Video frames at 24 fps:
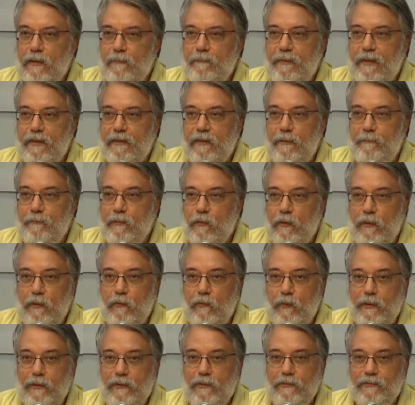Per di più in
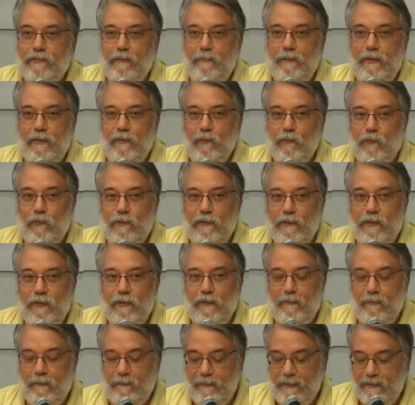15 minuti,
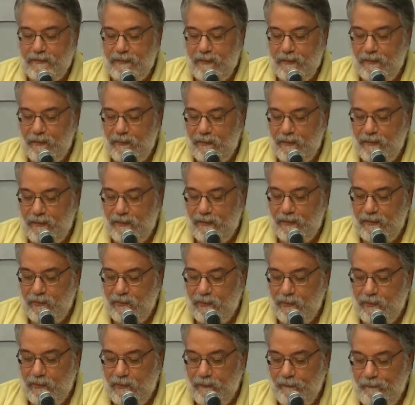come mi è stato
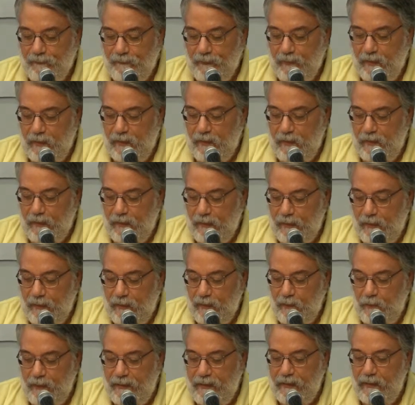detto.
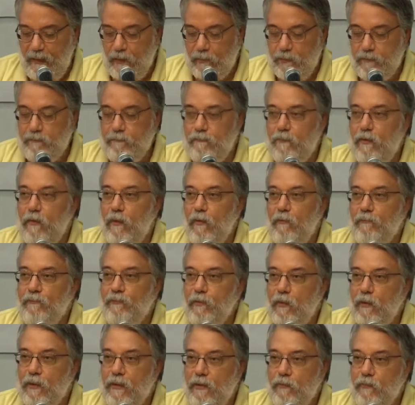Quindi io,
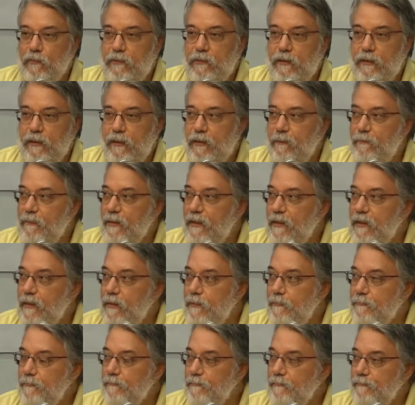ovvio che è un
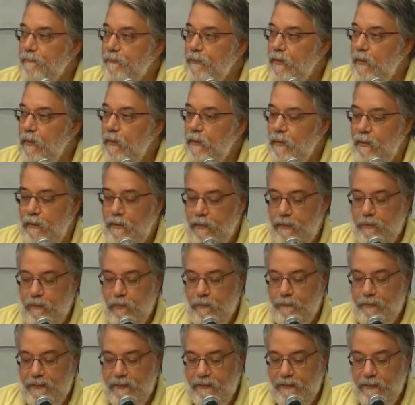tema, gli
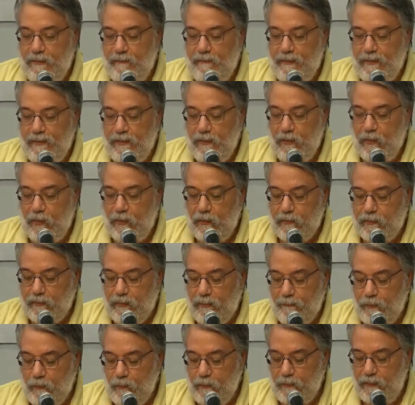obiettivi di
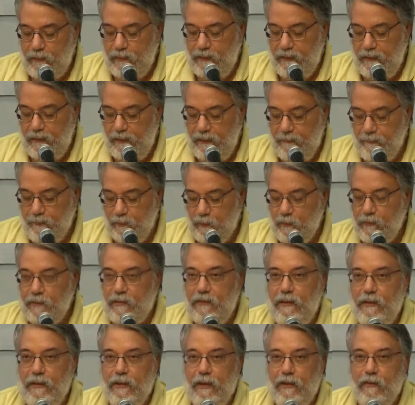lotta, puntini,
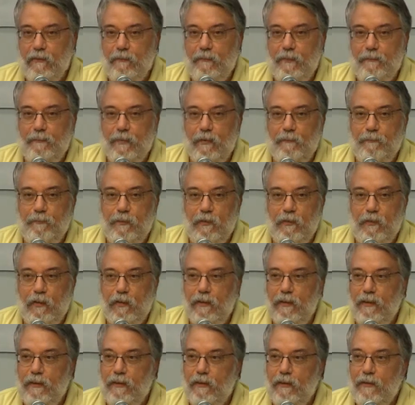puntine, come
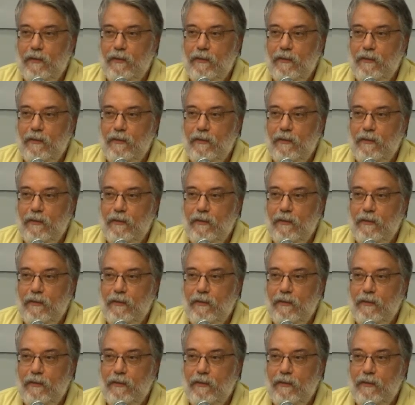proporli,